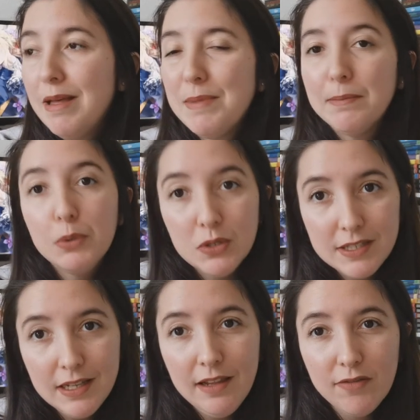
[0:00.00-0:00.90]
même un
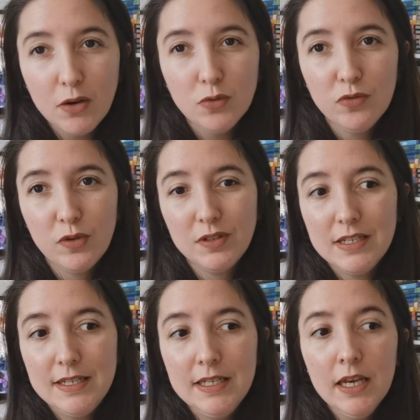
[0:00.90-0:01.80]
petit livre de
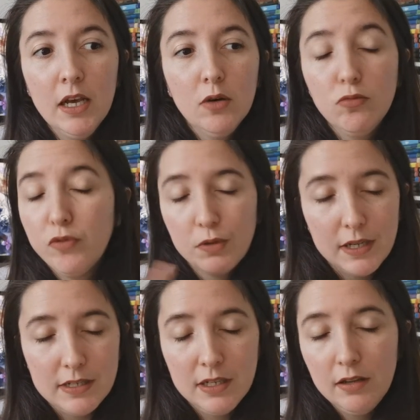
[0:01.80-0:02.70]
fantasy ou
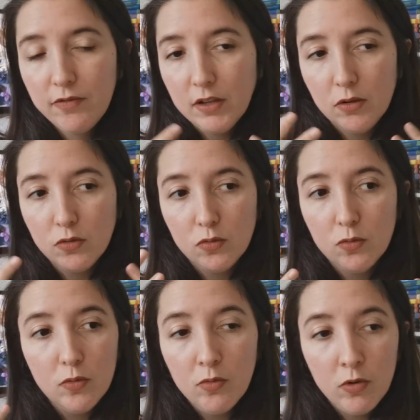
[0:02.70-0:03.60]
fantastique, enfin dans
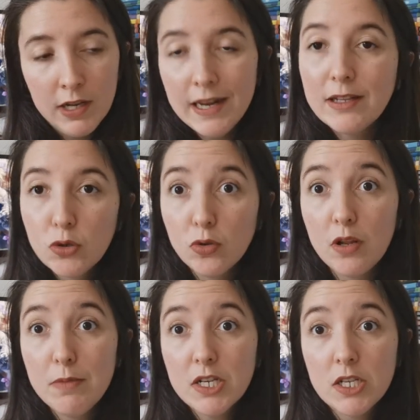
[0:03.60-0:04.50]
les lectures de
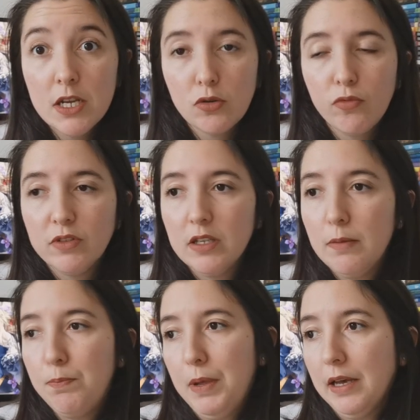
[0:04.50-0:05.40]
l'imaginaire, je trouve que c'est
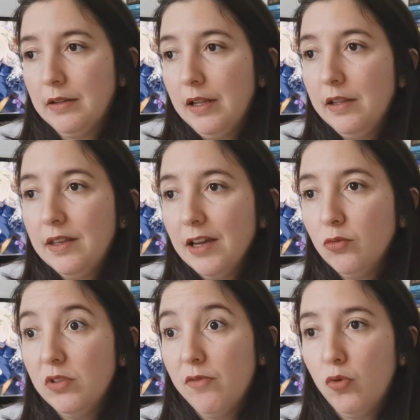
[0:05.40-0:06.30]
hyper
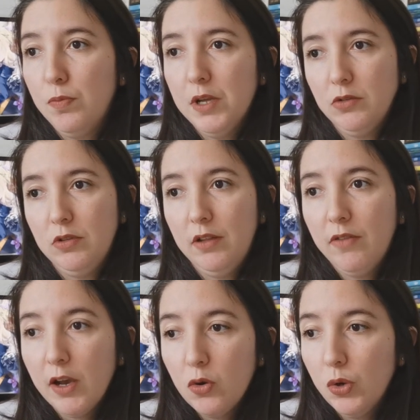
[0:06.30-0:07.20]
délicat de développer un
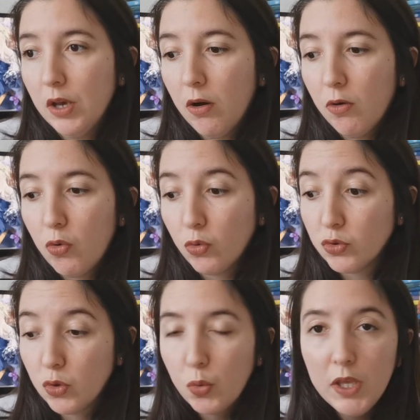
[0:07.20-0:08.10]
univers cohérent,
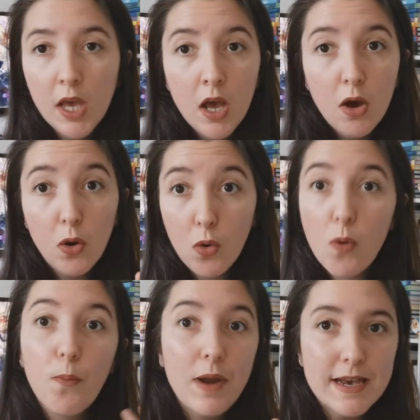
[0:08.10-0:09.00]
construit, euh,
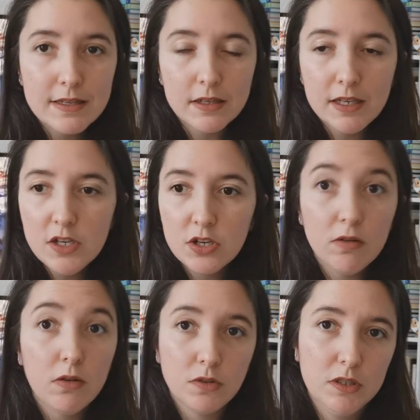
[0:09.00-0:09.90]
complexe, riche
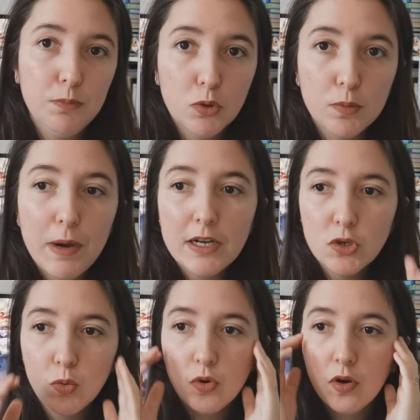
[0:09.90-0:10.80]
en si peu de
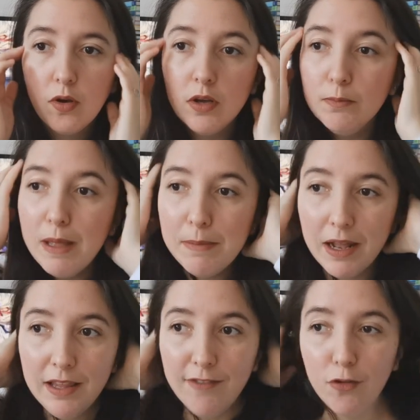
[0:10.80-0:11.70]
pages. Donc euh, même
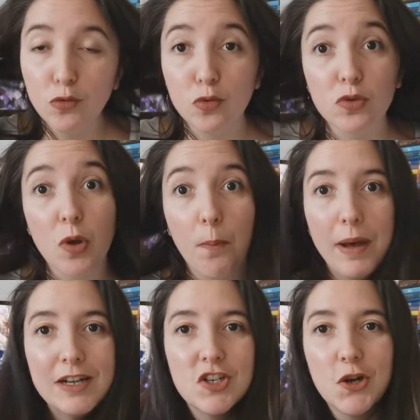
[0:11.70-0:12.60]
un livre de 100
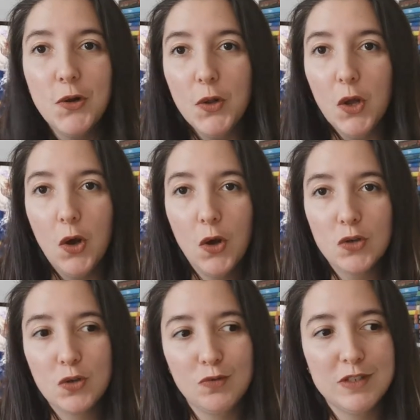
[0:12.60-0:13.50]
pages,
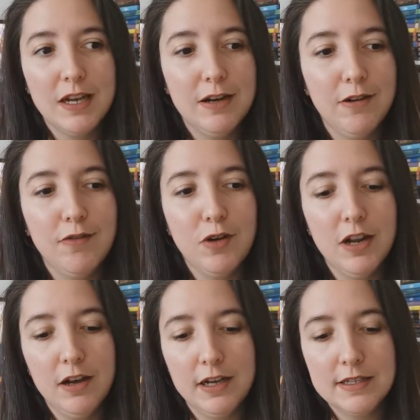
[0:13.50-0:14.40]
euh, je trouve ça
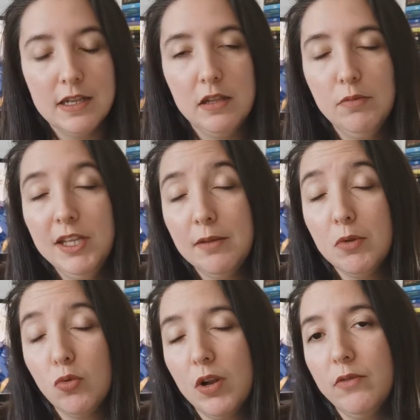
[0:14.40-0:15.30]
voilà assez ses limites.
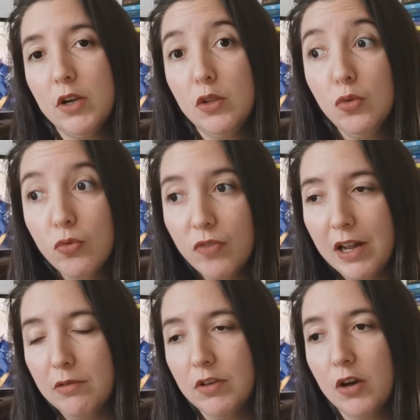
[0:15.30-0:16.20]
Mais donc là voilà une
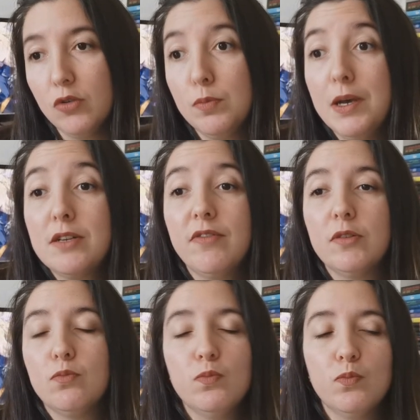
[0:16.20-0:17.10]
nouvelle de 40 pages,
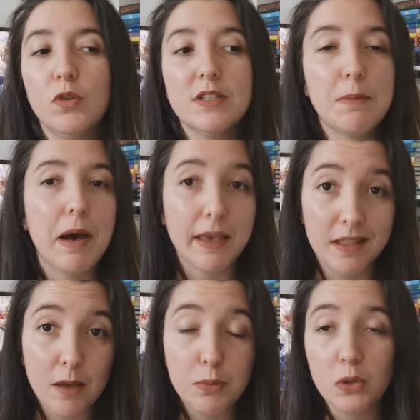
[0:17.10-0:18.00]
enfin moi, ça m'a
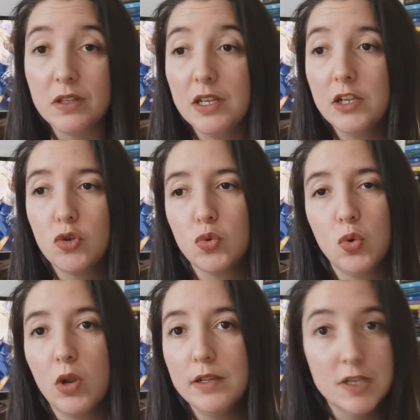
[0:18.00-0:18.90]
rien apporté, je
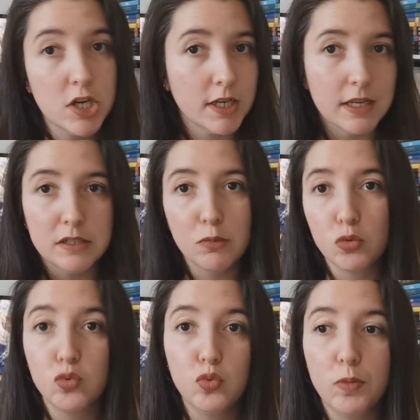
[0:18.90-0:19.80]
l'ai déjà
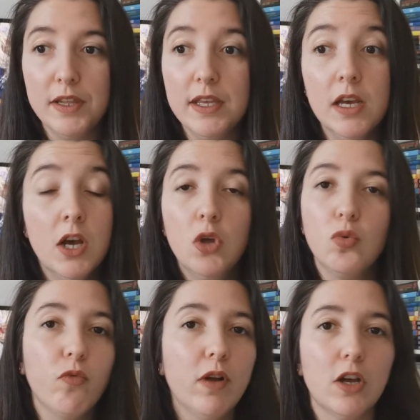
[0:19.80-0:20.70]
quasiment tout oublié.
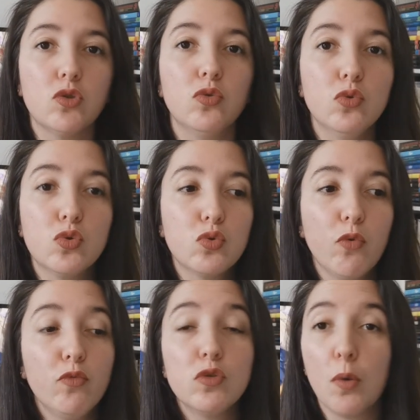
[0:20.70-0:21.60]
Donc voilà, je,
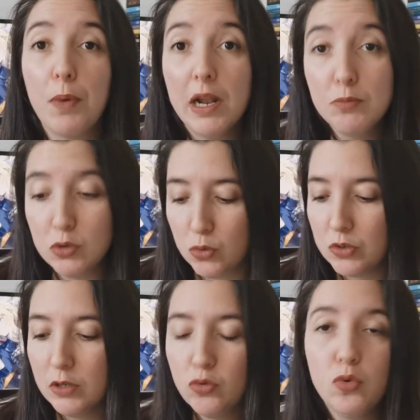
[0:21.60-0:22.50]
vous en parle
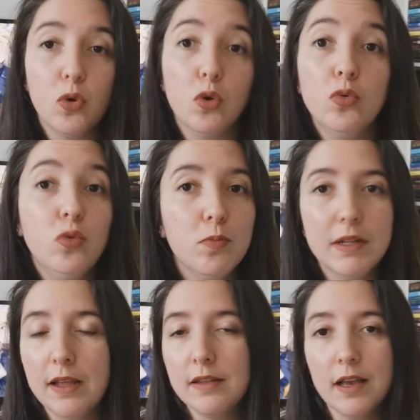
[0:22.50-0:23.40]
puisque c'est une, une, de
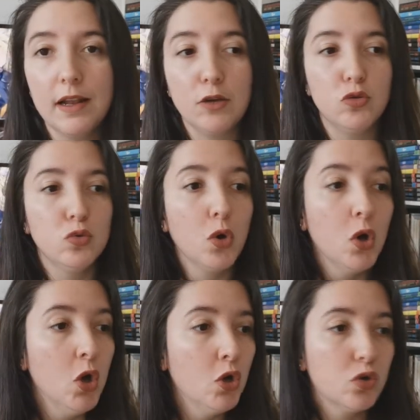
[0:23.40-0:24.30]
mes dernières lectures.
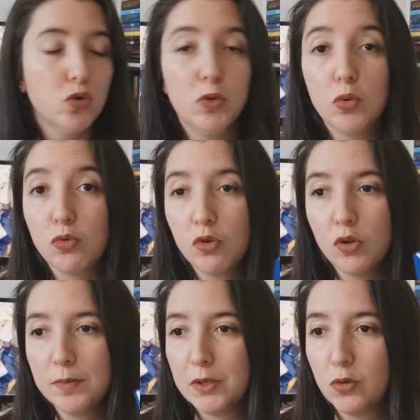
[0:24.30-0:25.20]
Je suis
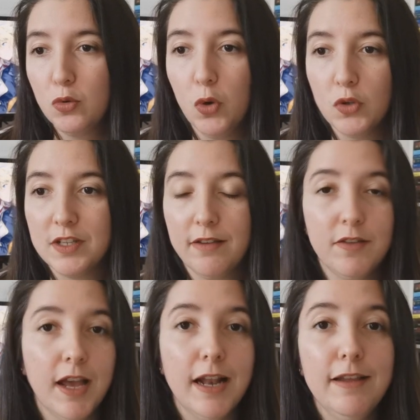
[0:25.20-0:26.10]
contente parce que euh, ça
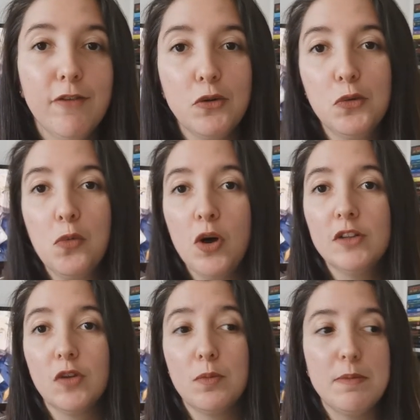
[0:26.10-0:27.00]
fait un livre de
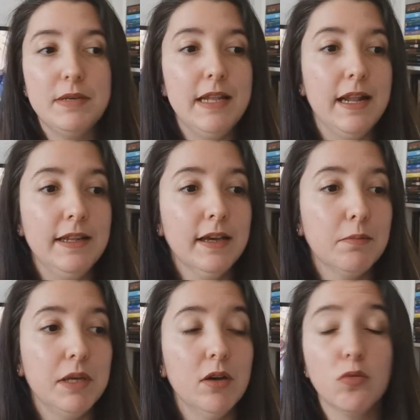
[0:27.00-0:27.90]
moins dans ma pile à lire,
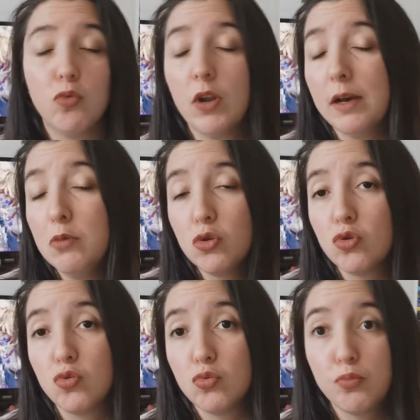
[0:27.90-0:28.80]
mais euh, clairement,
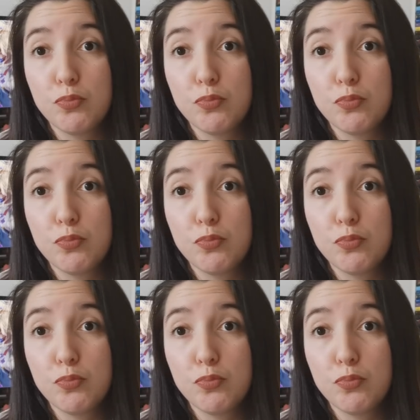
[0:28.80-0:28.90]
je,